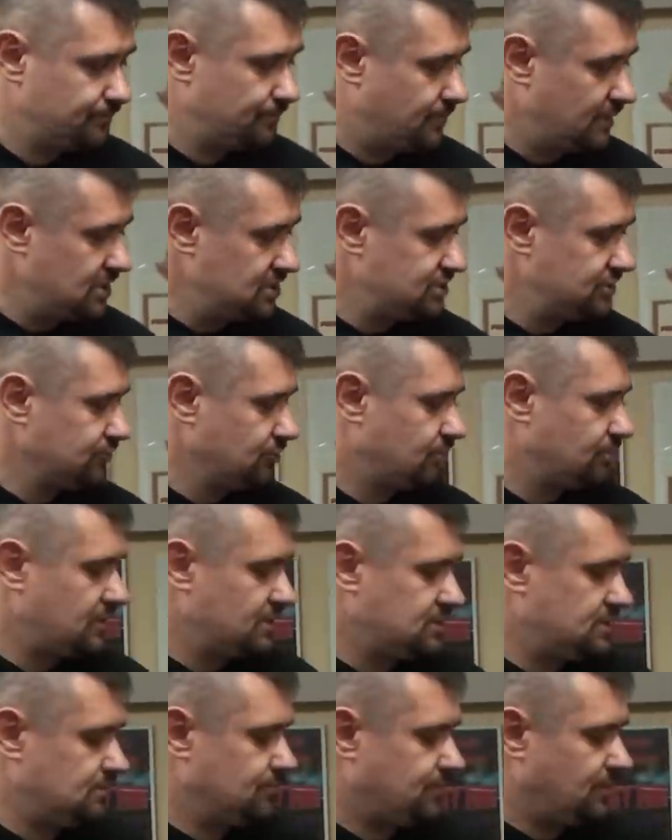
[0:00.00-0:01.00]
Прежде,
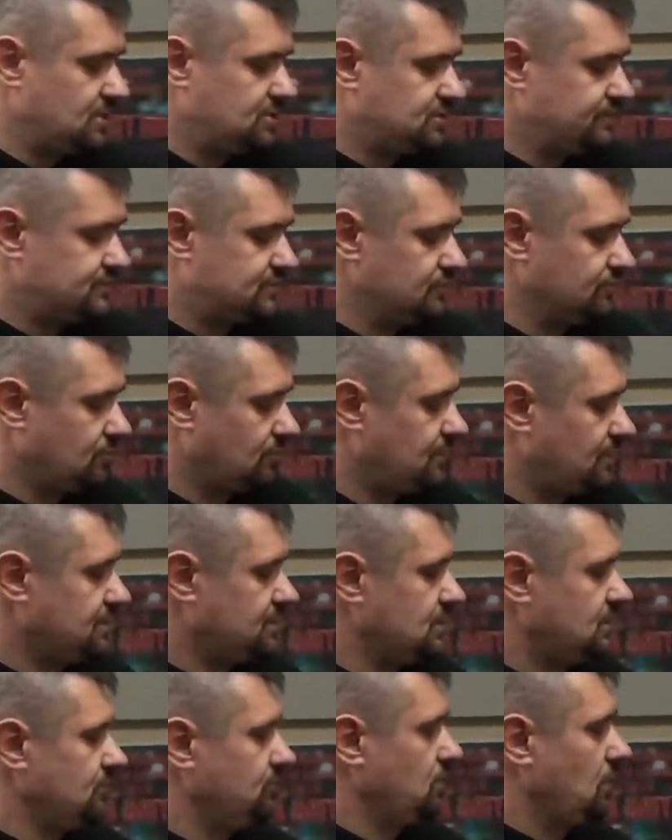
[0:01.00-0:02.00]
прежде всего
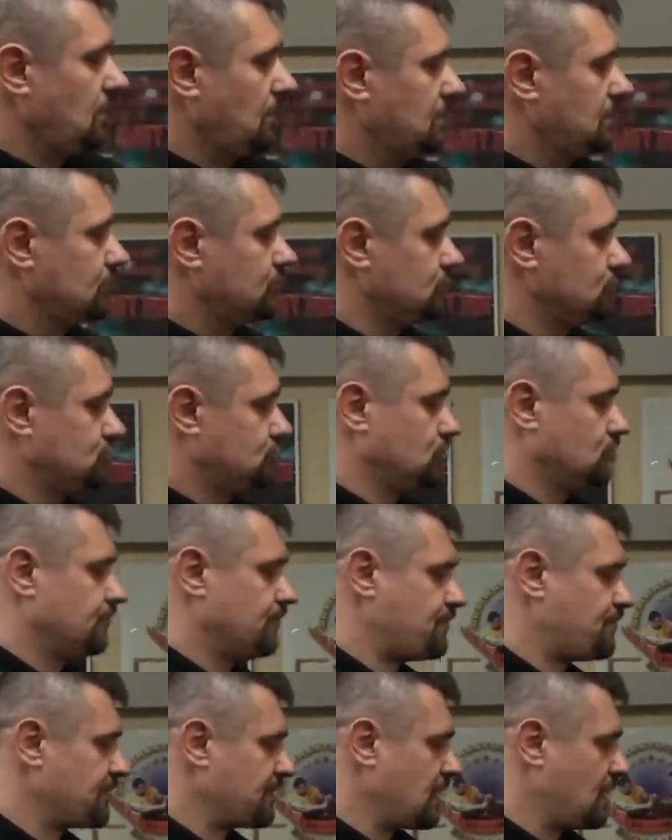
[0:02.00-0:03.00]
обратите внимание на то,
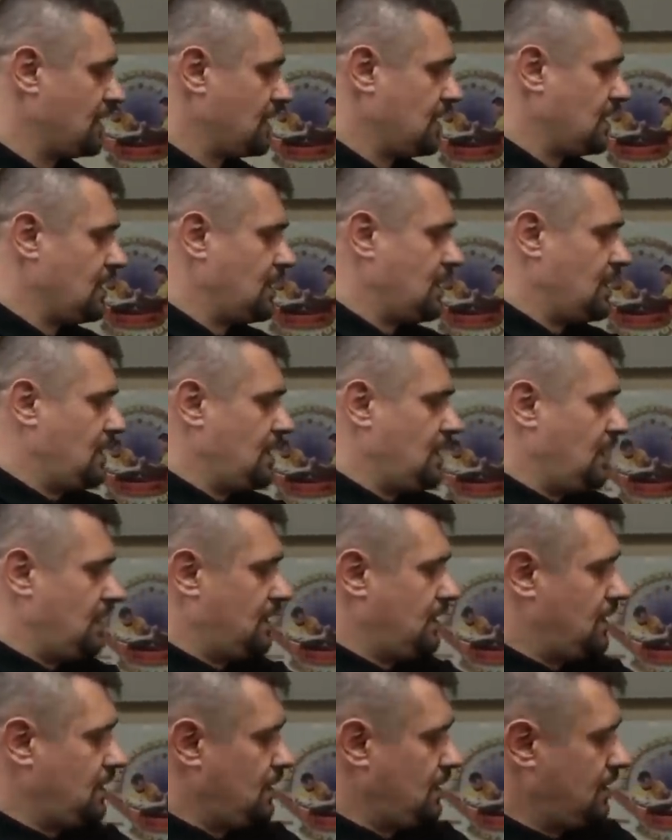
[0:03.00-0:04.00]
что
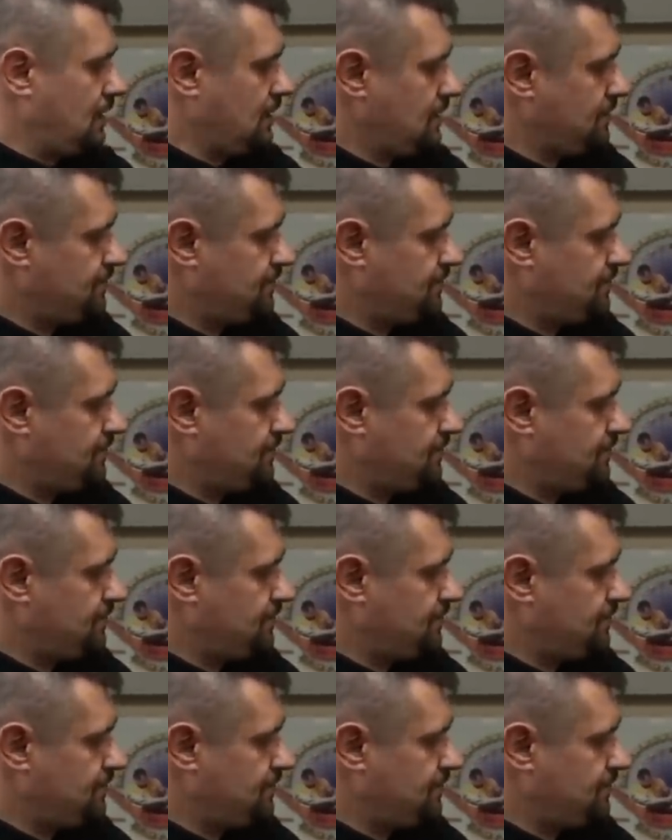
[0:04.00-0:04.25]
э,